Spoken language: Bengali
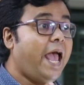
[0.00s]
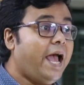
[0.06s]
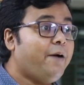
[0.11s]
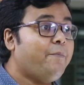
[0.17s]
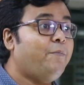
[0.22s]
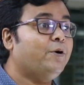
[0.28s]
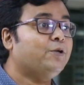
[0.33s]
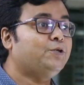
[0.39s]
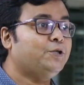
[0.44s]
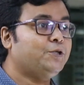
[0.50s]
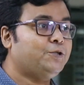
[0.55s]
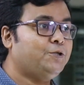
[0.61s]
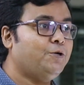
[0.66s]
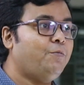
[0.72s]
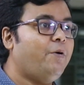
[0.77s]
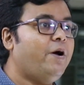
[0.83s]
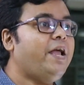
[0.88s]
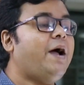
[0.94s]
এক বছর
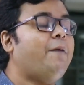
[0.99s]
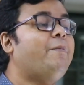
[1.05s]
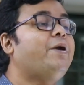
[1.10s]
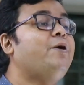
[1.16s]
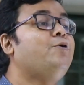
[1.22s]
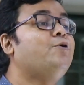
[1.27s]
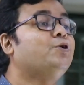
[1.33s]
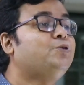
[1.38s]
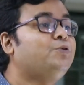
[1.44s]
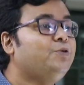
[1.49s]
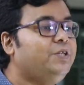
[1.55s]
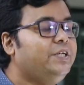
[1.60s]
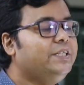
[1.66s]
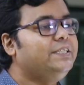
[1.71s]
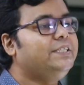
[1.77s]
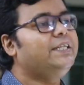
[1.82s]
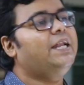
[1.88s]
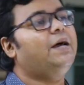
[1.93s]
সময় আমার নতুন
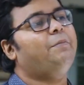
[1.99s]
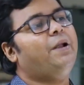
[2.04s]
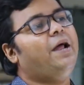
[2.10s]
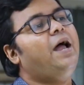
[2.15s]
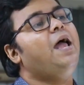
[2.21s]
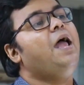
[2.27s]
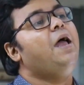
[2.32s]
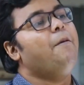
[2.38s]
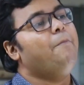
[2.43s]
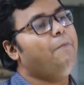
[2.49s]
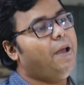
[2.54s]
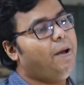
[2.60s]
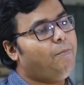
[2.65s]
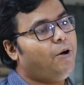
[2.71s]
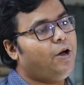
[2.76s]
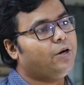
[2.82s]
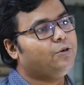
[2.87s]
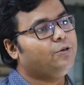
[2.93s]
ইঞ্জিন আমরা
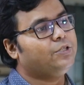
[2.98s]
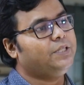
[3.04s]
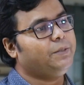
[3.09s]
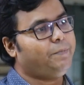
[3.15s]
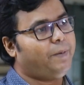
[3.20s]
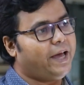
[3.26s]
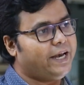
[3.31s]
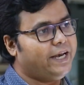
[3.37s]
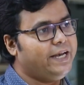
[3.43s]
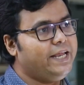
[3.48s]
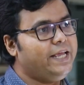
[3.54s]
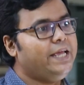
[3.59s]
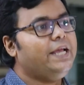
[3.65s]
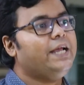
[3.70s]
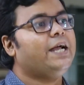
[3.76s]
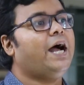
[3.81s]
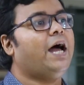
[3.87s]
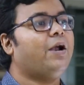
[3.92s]
ব্যবহার করতে পারিনি
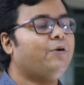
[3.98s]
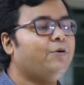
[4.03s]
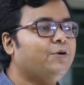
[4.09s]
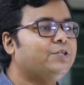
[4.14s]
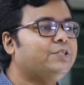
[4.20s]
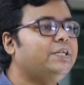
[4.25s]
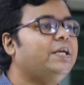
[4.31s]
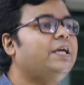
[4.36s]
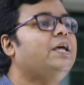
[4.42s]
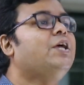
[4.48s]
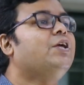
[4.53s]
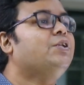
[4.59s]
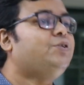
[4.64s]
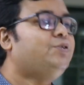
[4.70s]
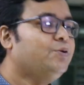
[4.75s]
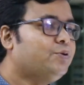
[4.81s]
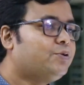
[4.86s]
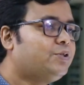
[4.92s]
কারণ হচ্ছে
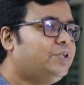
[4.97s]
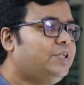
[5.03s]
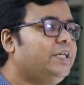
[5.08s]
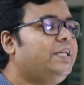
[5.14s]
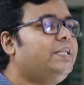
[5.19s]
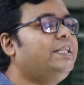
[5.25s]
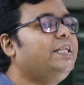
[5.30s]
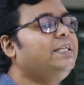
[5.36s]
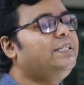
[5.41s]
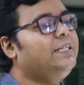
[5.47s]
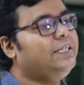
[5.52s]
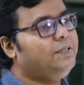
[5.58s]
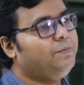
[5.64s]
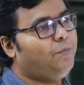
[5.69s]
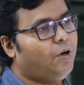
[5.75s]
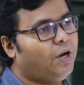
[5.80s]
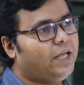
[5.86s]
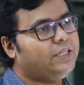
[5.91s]
চুক্তিতে
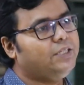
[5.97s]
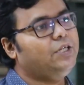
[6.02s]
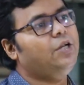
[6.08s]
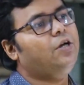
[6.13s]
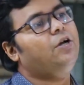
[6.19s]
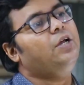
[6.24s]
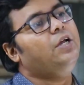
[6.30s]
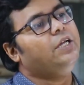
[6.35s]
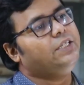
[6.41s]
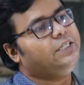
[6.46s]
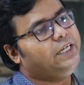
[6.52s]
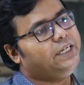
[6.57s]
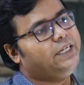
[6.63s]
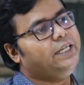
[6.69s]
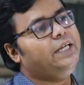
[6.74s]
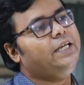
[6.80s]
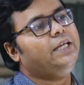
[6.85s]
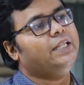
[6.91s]
যেটি বলা ছিল
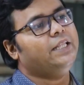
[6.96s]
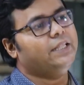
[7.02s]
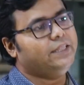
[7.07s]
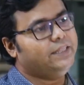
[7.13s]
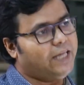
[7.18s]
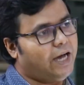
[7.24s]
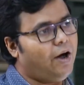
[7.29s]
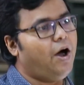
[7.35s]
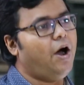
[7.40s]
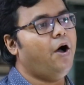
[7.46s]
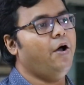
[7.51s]
সেটি দেওয়া